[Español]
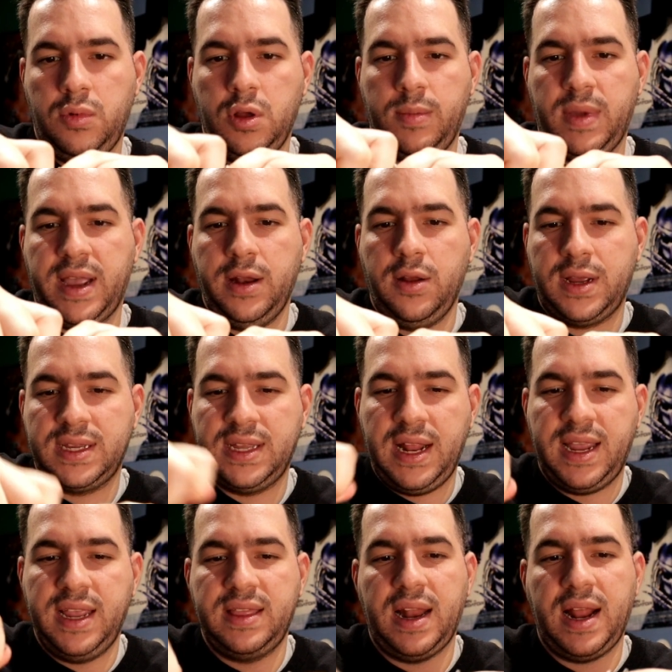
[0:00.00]
Bueno, imagino que se
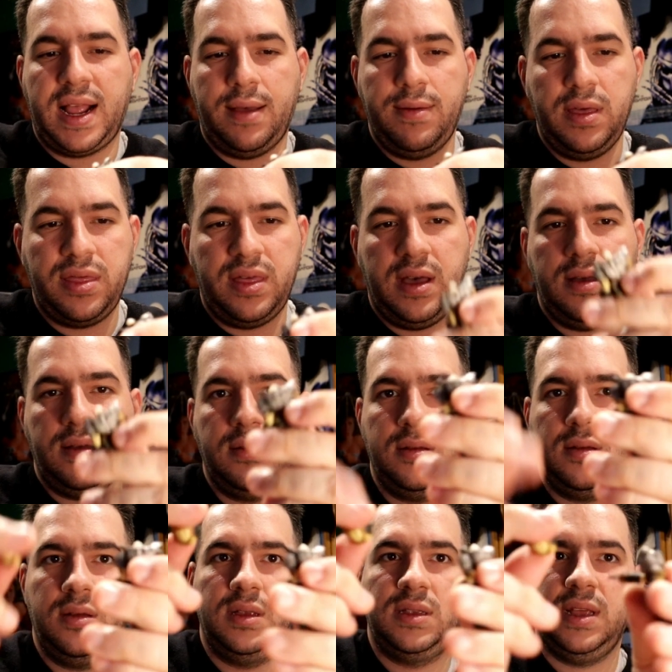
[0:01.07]
le quita la cabeza.
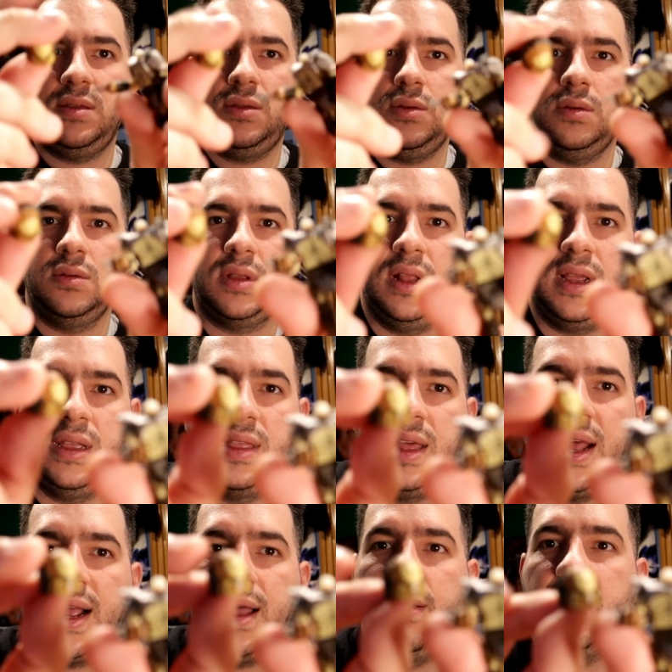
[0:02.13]
Exacto, se le
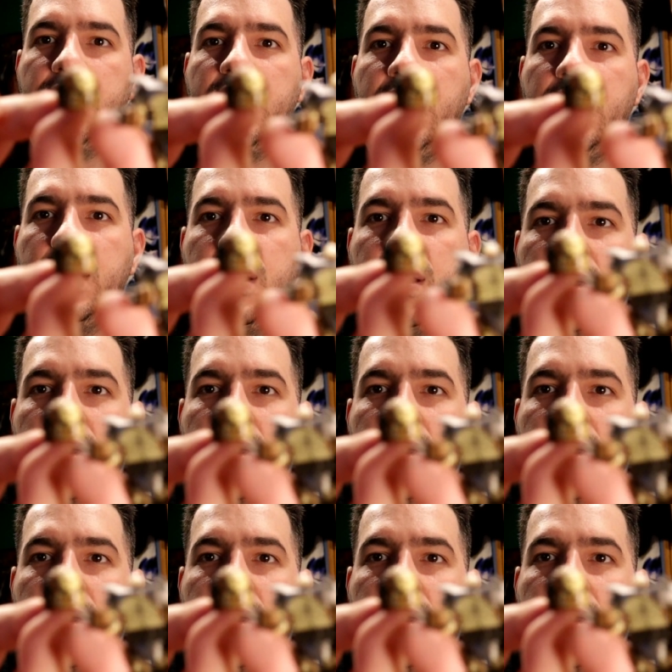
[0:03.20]
quita la cabeza